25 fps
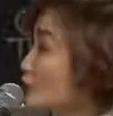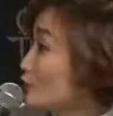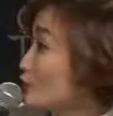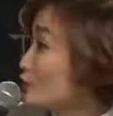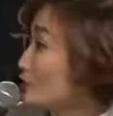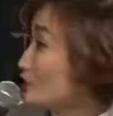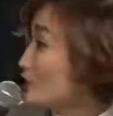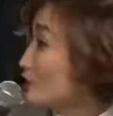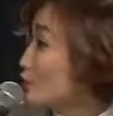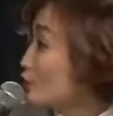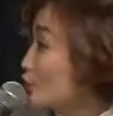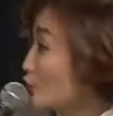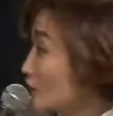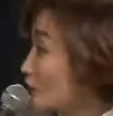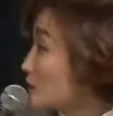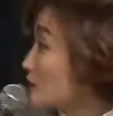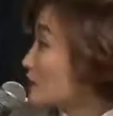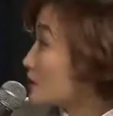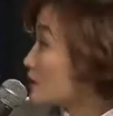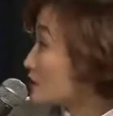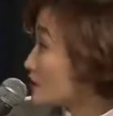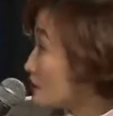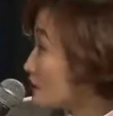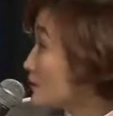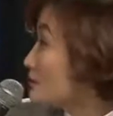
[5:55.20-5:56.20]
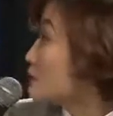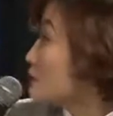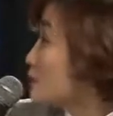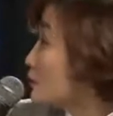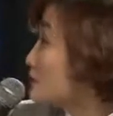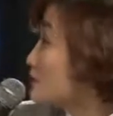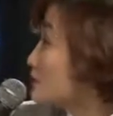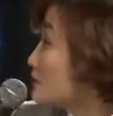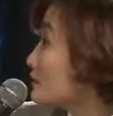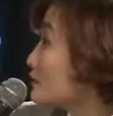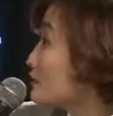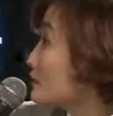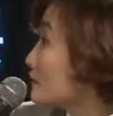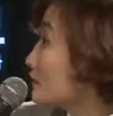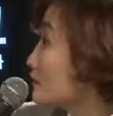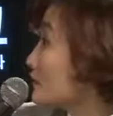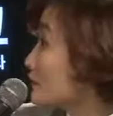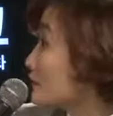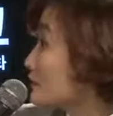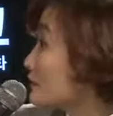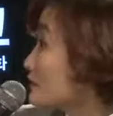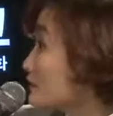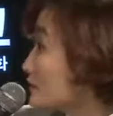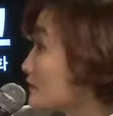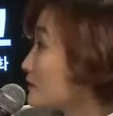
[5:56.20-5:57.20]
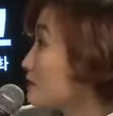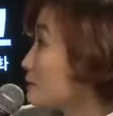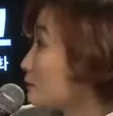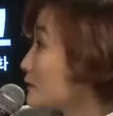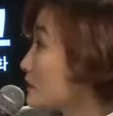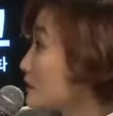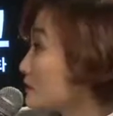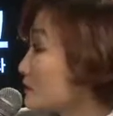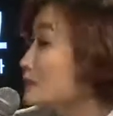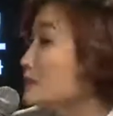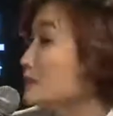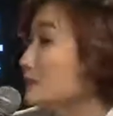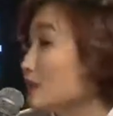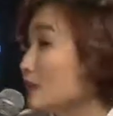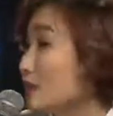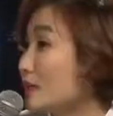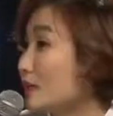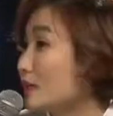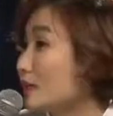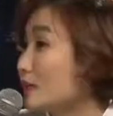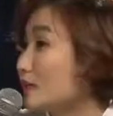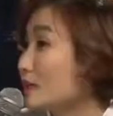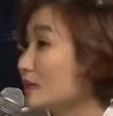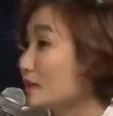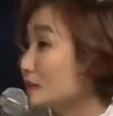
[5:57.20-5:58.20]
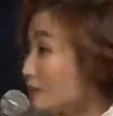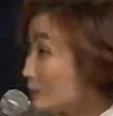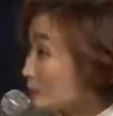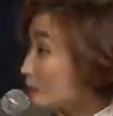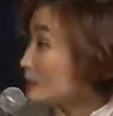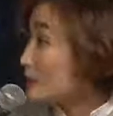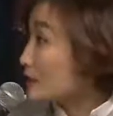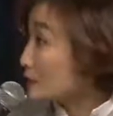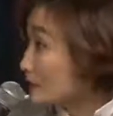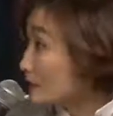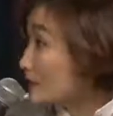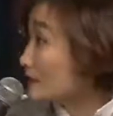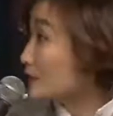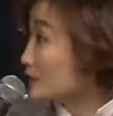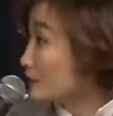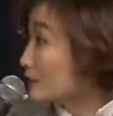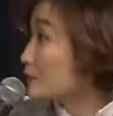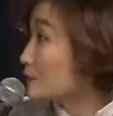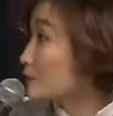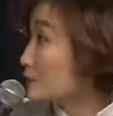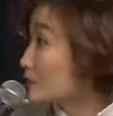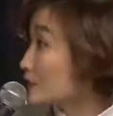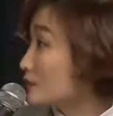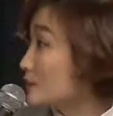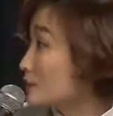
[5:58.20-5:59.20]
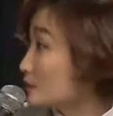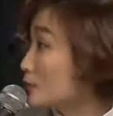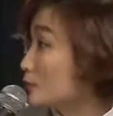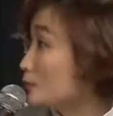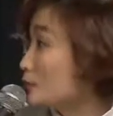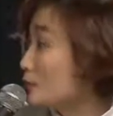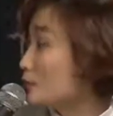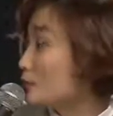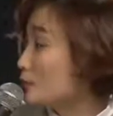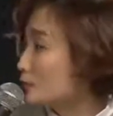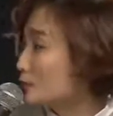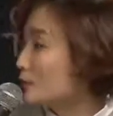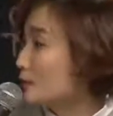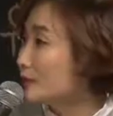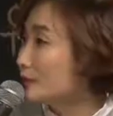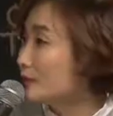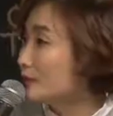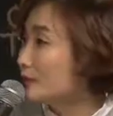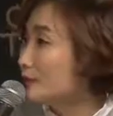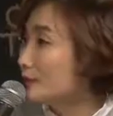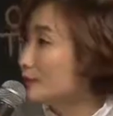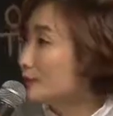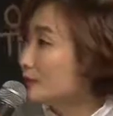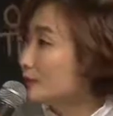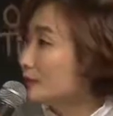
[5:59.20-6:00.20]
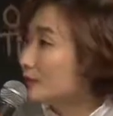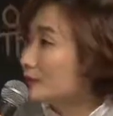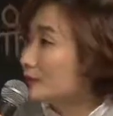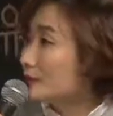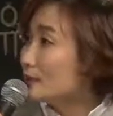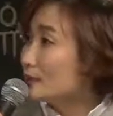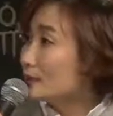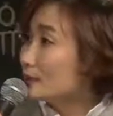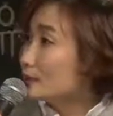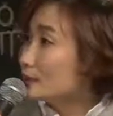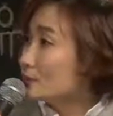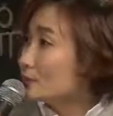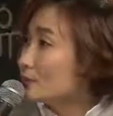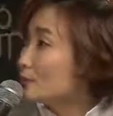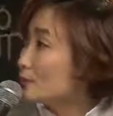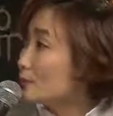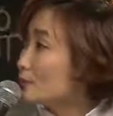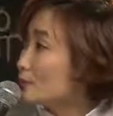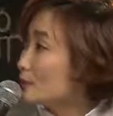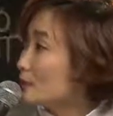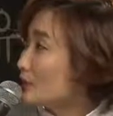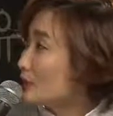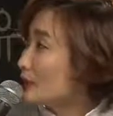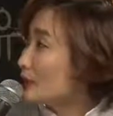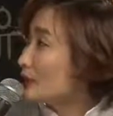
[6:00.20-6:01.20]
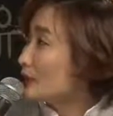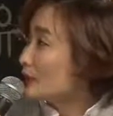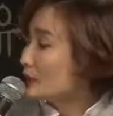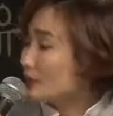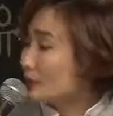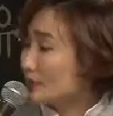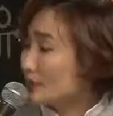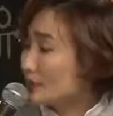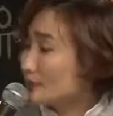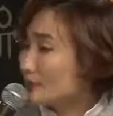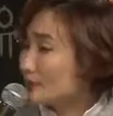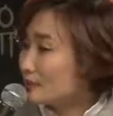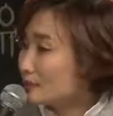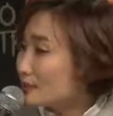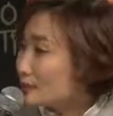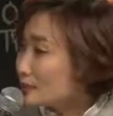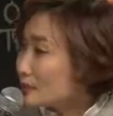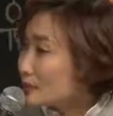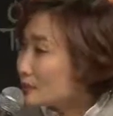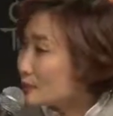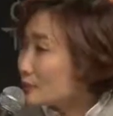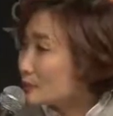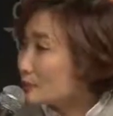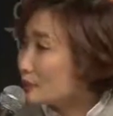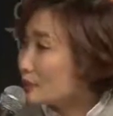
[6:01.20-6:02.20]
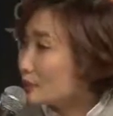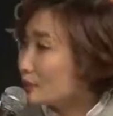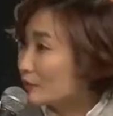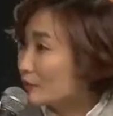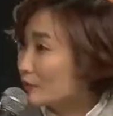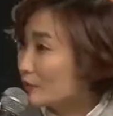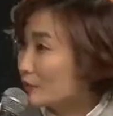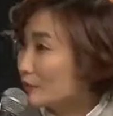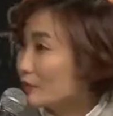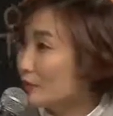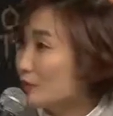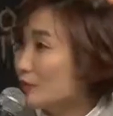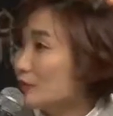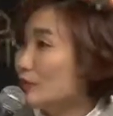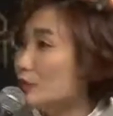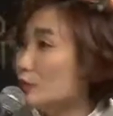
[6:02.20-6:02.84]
현장이 굉장히 즐거웠을 거라는 느낌이 듭니다. 지금 이렇게 딱 얘기만 들어도 예 좋습니다. 자, 70년대